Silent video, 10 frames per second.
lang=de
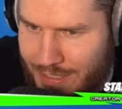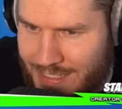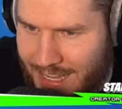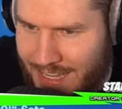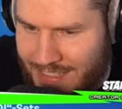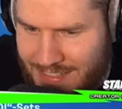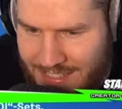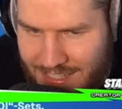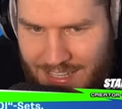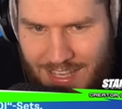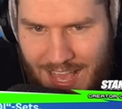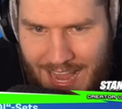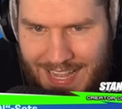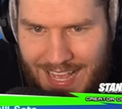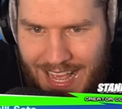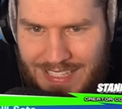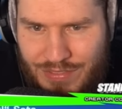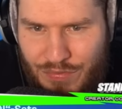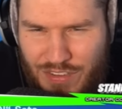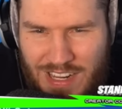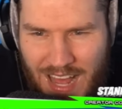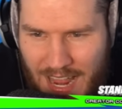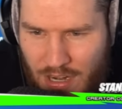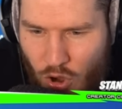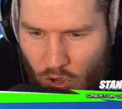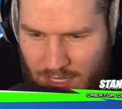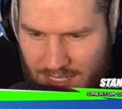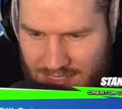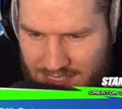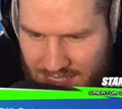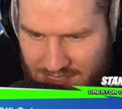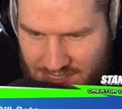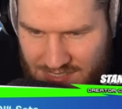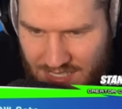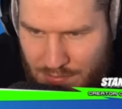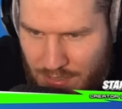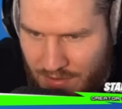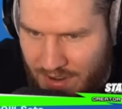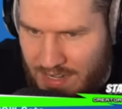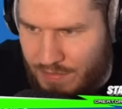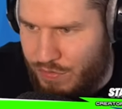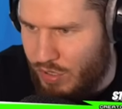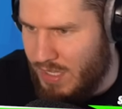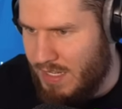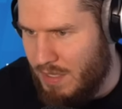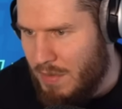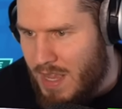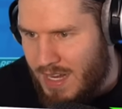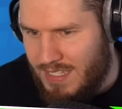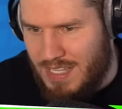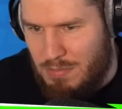Finde ich nice. Krass, wie viel Iconic-Skins es jetzt mittlerweile in Fortnite gibt. Es